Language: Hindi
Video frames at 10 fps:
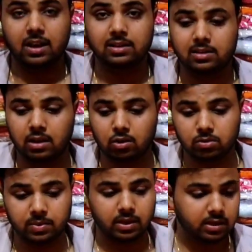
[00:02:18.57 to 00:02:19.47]
राजस्थान का
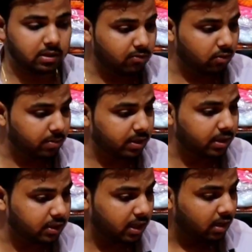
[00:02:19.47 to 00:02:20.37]
जो बंदेज है वो
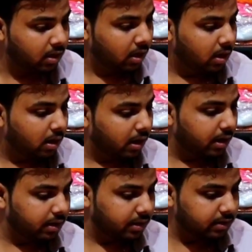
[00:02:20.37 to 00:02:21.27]
बंदेज है
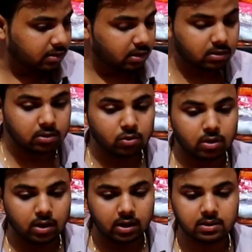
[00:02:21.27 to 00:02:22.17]
एंड इसके अंदर जो
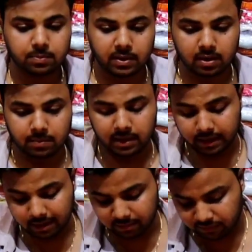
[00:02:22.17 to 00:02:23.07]
कलर्स अपन ने
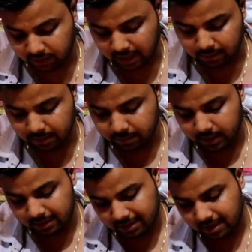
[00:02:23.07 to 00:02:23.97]
बनाए हैं अभी फ़िलहाल में अपन
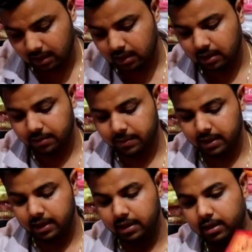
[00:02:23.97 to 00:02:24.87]
ने तीन कलर
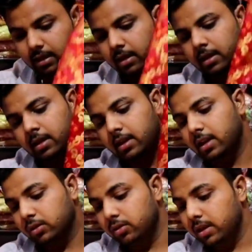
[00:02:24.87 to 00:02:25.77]
बनाए हैं
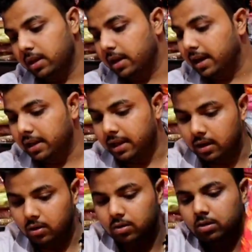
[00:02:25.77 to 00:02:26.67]
एक तो ये रेड
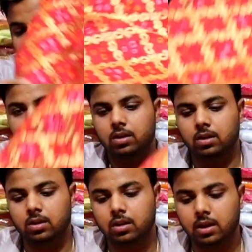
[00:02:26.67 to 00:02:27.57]
येल्लो
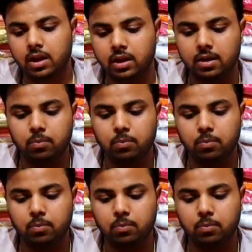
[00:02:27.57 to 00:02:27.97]
एक ये